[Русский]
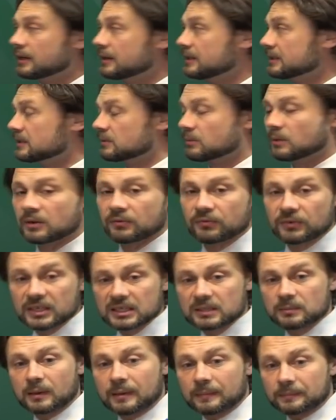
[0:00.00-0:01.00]

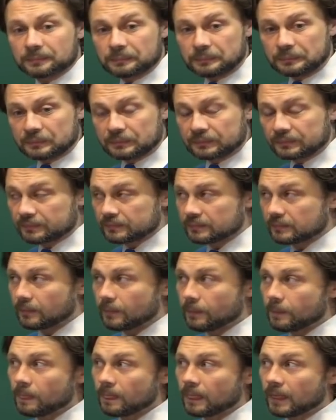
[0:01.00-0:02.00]
изоморфизма,
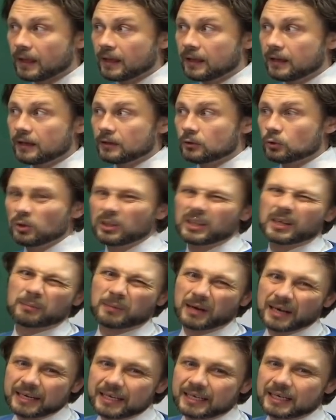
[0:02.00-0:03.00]
но на
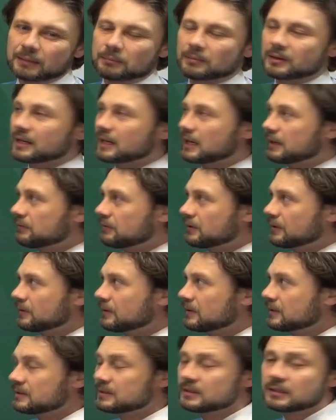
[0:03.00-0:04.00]
маленьком графе.
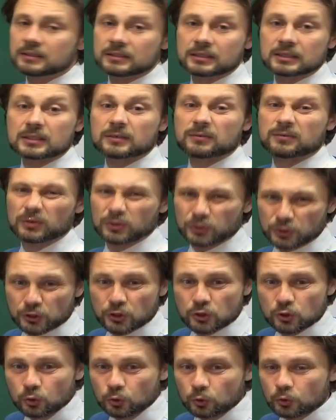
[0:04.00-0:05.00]
Сделать это
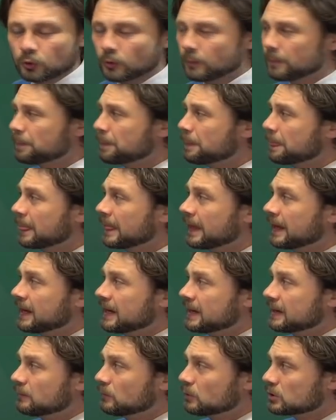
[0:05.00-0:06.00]
вручную.
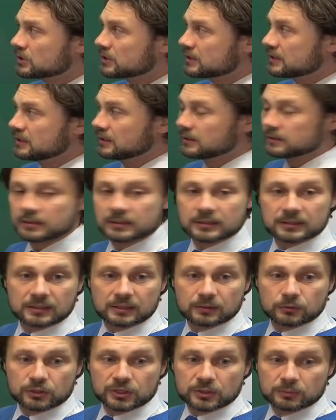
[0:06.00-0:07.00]
Можно сделать это
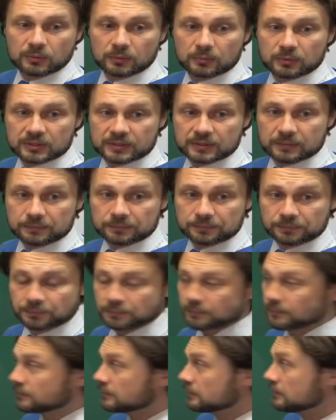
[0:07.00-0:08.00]
следующим образом.
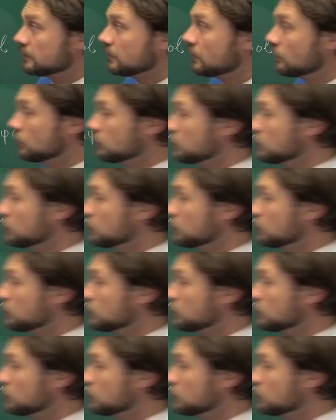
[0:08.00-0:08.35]
Вот